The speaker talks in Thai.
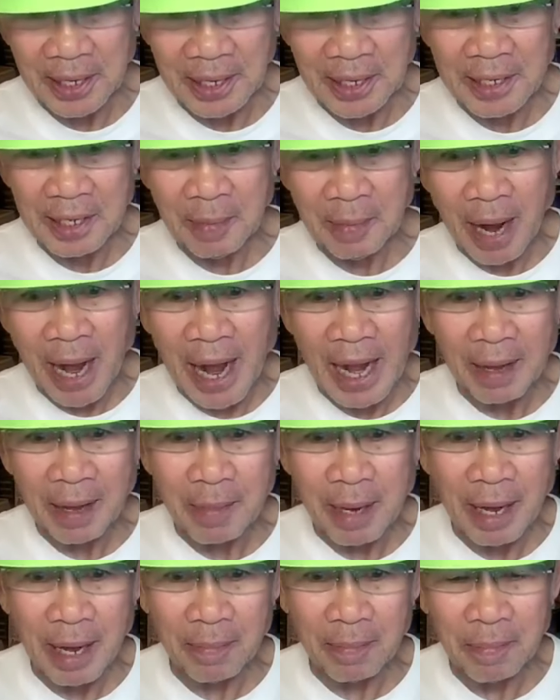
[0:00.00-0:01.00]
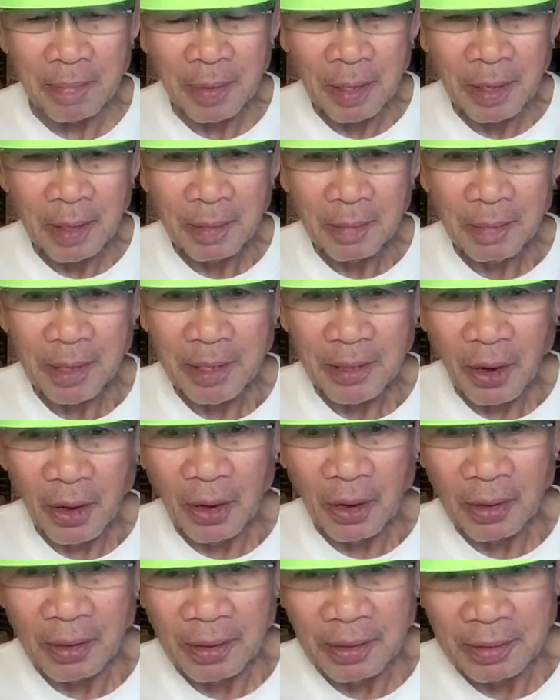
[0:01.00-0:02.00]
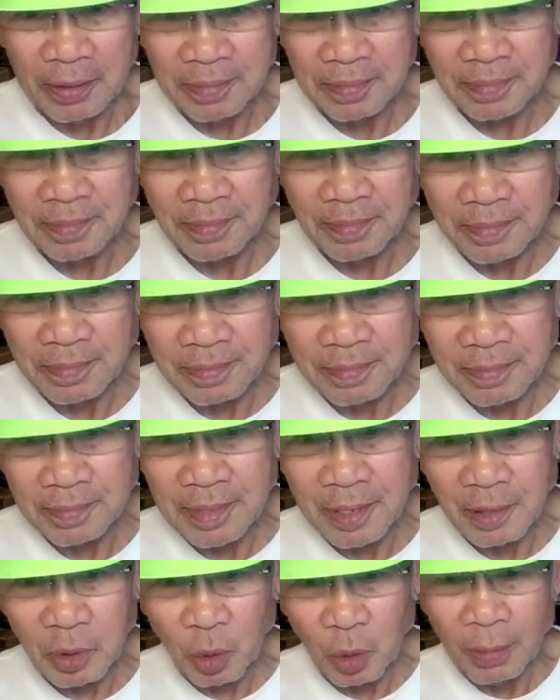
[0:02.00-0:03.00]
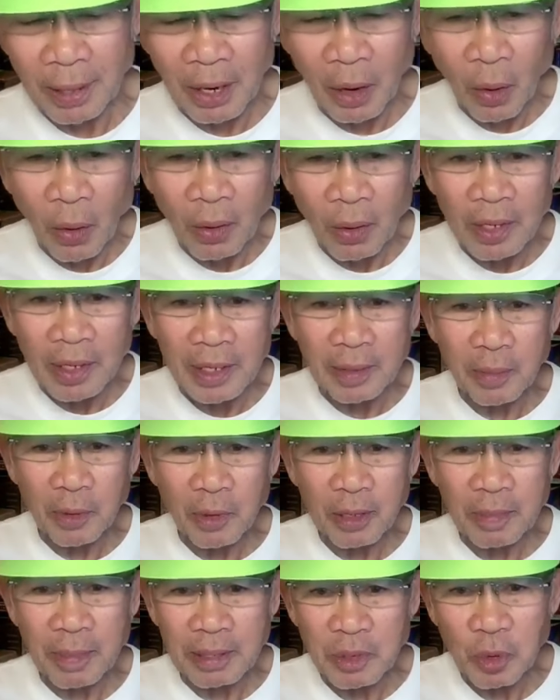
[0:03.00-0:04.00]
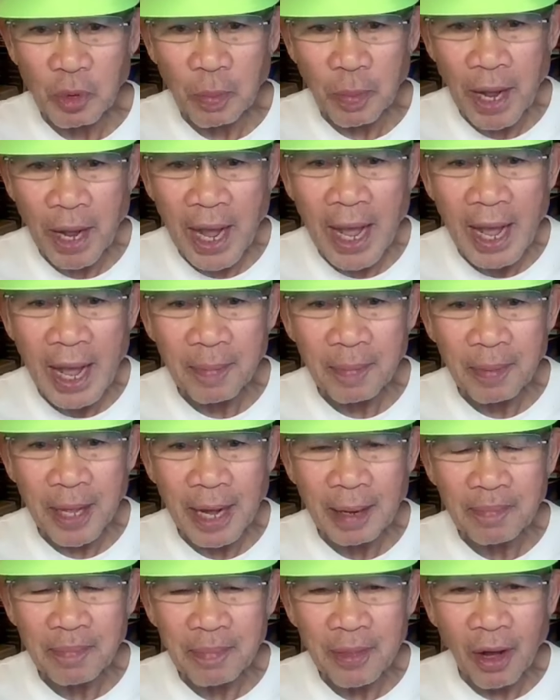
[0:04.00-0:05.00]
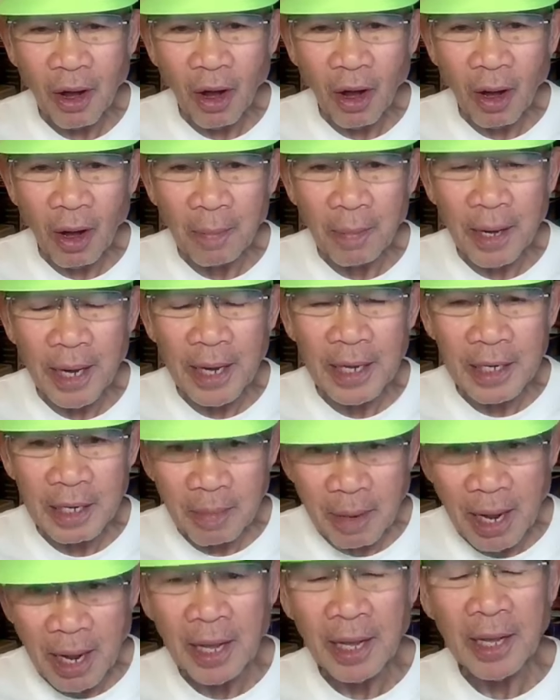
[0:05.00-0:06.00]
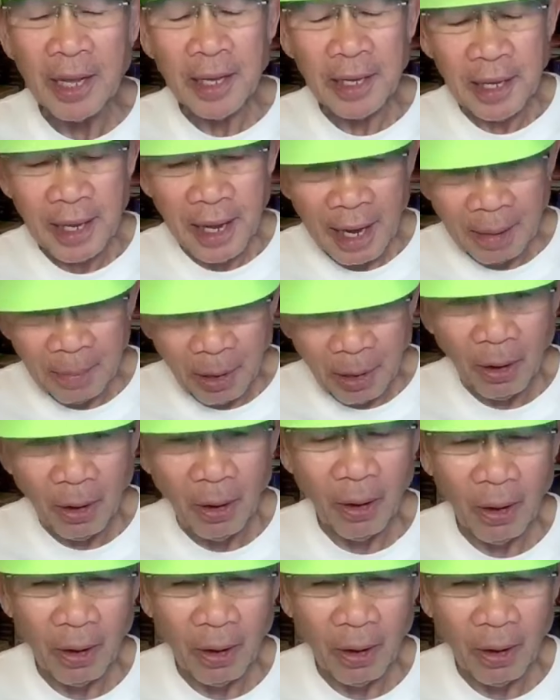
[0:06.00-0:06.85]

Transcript: รืออธิบายแบบไม่ต้องเอาทัวมาลงหรือพูดกันแบบสุภาพ ถามตอบให้อธิบายยังพอ